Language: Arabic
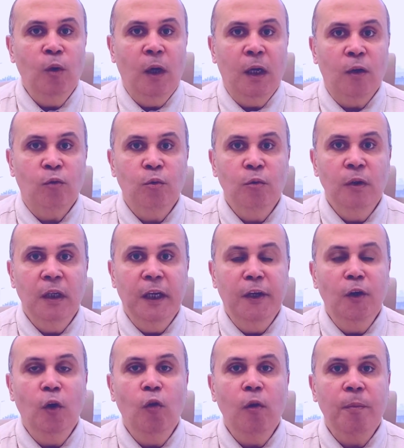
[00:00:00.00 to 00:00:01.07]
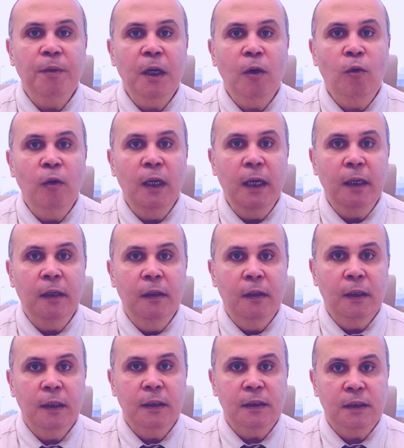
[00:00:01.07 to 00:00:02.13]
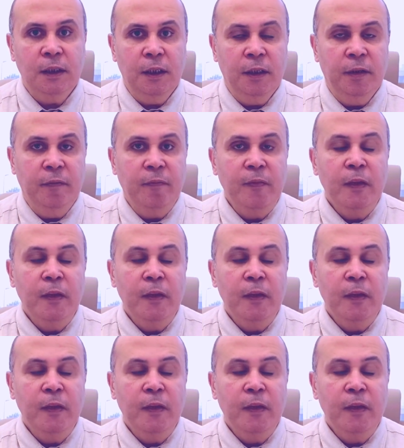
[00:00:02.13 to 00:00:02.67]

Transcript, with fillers: على طول لان هو بياكل اكل غير صحي